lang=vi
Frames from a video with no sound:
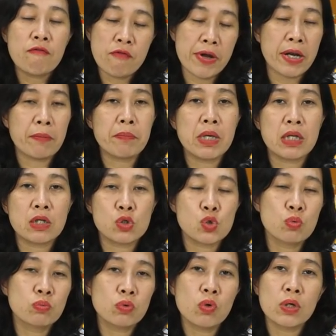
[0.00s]
Và đặc biệt là
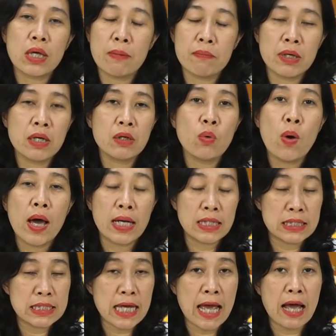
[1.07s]
chúng tôi cam kết
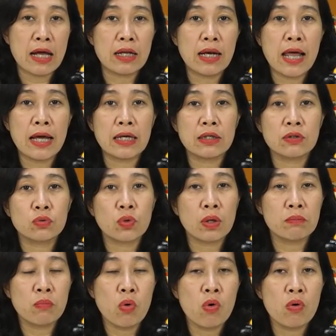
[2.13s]
hoàn trả lại
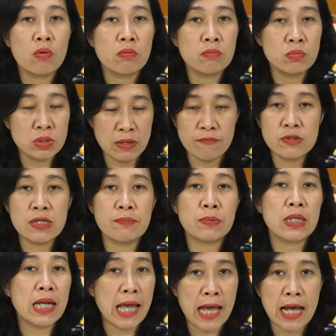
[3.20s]
toàn bộ 100%
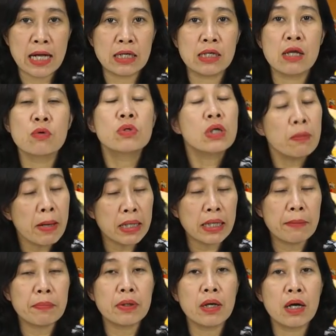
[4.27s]
tiền hàng nếu như các bạn
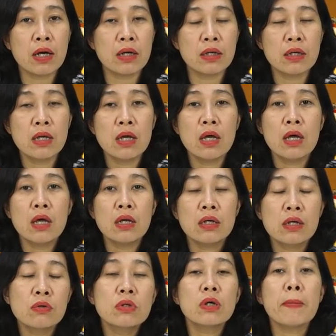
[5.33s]
cam à,
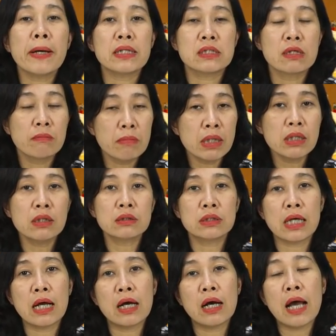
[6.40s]
nếu như các bạn chứng minh được
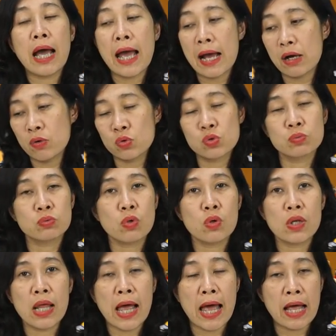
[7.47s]
rằng hàng của chúng
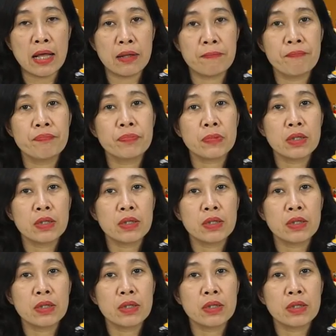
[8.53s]
tôi là hàng